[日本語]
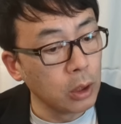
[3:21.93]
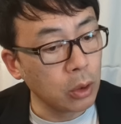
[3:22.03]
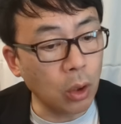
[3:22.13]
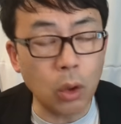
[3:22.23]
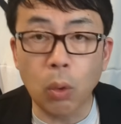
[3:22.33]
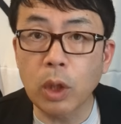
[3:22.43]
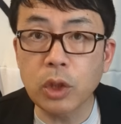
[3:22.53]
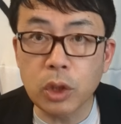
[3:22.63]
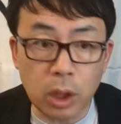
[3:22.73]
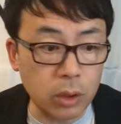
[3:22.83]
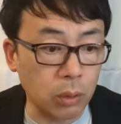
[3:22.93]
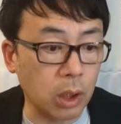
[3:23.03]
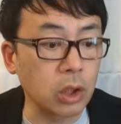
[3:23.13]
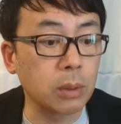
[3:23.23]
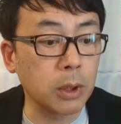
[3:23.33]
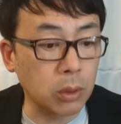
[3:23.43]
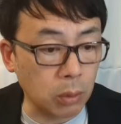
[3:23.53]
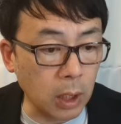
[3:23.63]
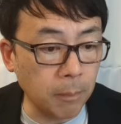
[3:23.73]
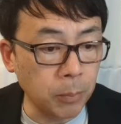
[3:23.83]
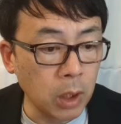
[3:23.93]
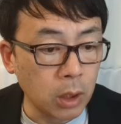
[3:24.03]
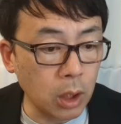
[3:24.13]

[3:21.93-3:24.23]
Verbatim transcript: なんかおかしいなっていう感じしますよね。